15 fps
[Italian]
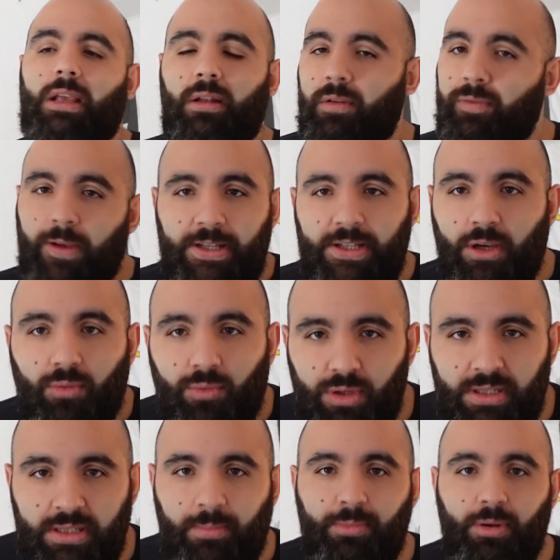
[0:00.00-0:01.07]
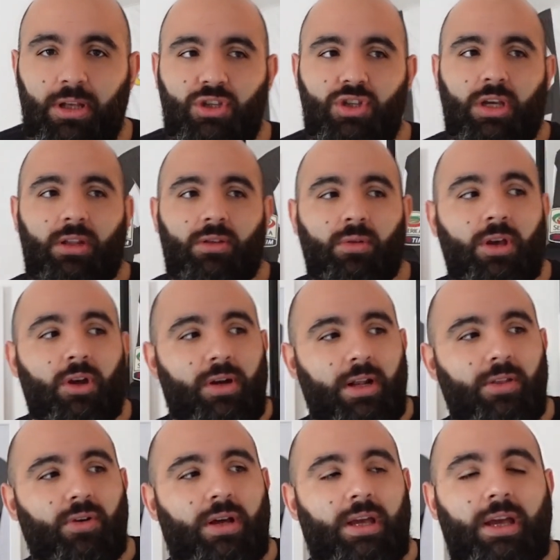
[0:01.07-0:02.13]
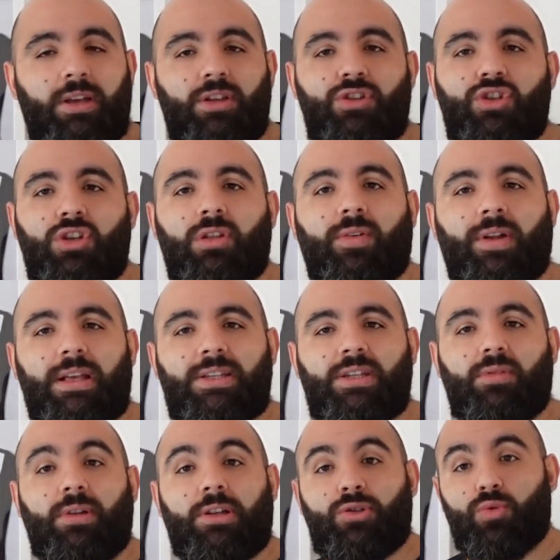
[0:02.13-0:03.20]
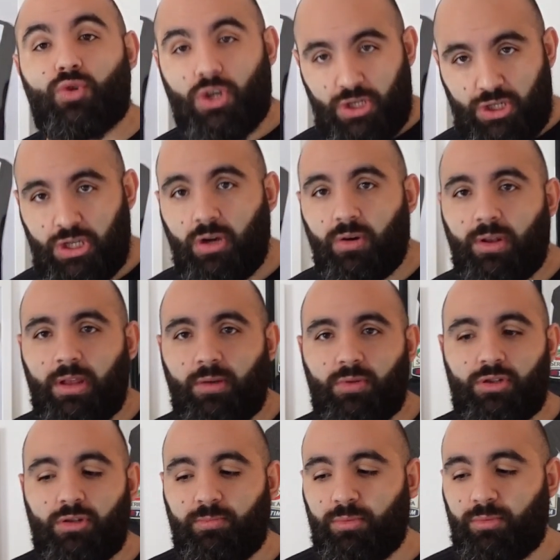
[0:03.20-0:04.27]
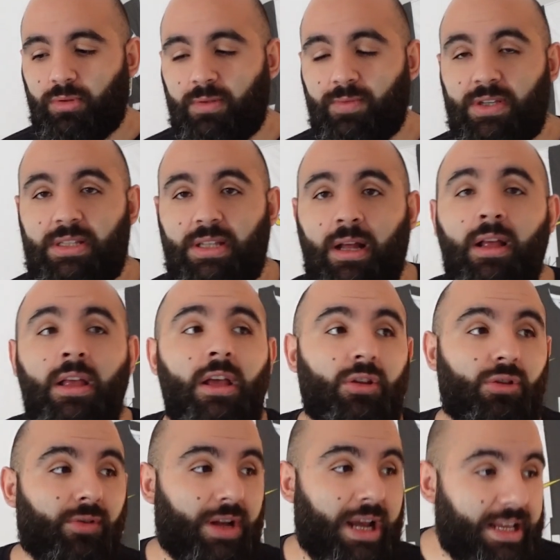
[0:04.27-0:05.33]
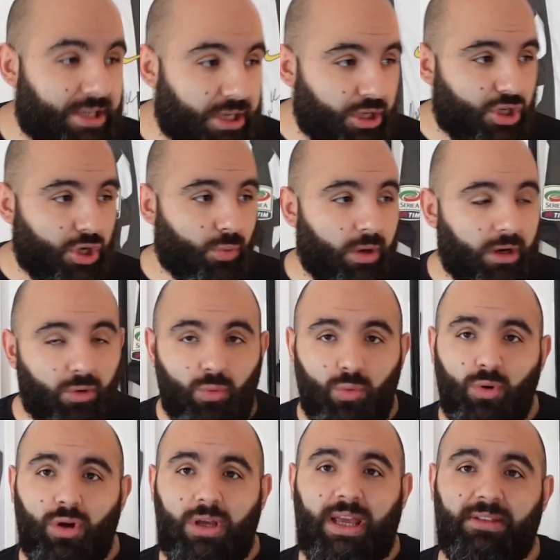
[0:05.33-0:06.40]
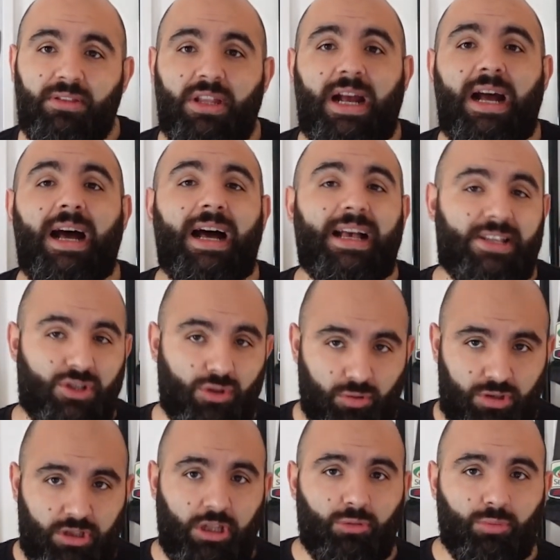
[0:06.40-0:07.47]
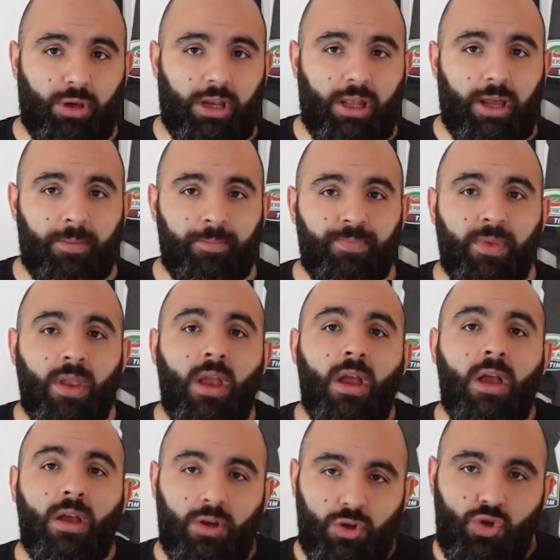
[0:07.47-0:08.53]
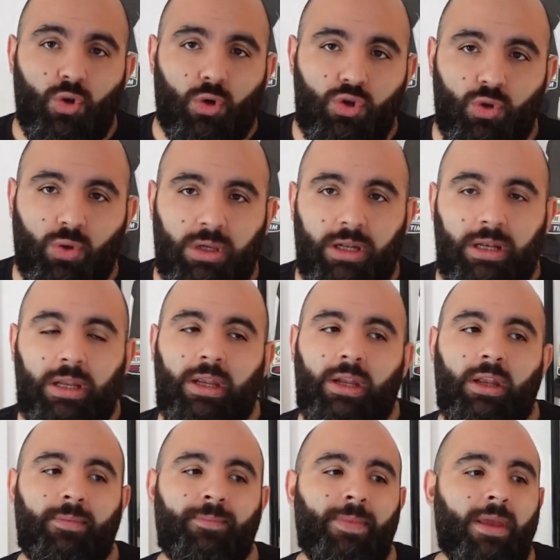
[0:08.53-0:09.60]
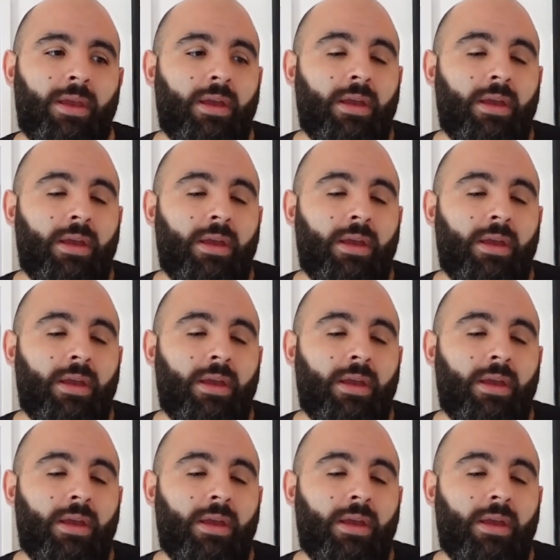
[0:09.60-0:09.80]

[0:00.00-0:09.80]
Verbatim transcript: il fisico non gli sta più leggendo. Io credo che ci dovrà essere una successione da questo punto di vista. Dovrà esserci qualcuno che andrà a sostituire Giorgio Chiellini.